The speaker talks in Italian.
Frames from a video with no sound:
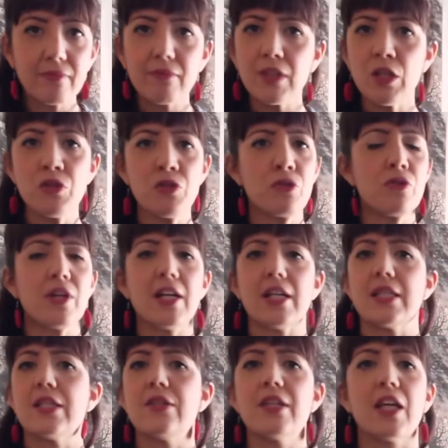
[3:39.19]
Sono
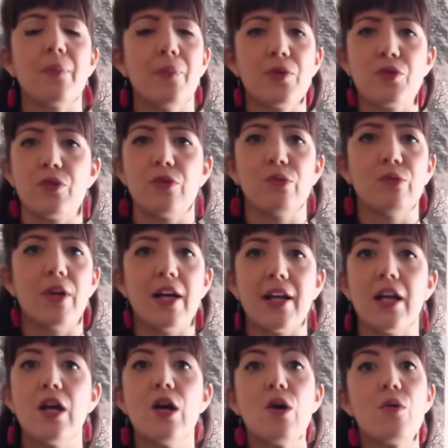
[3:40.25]
relazioni che possono
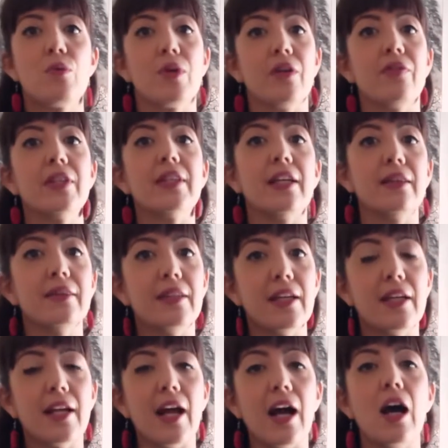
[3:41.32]
durare una vita
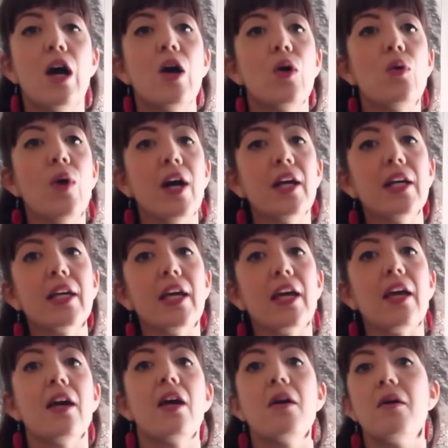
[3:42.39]
intera o anche
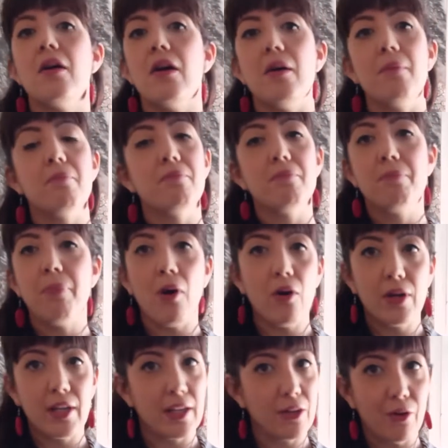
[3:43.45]
eh,
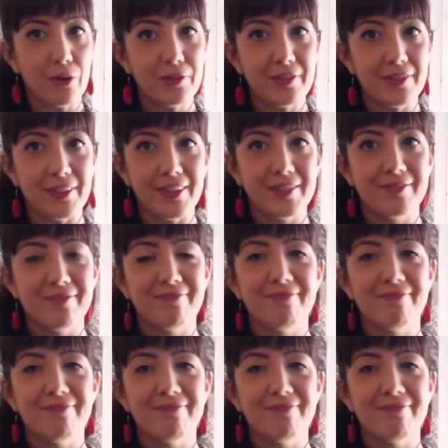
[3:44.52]
poche notti.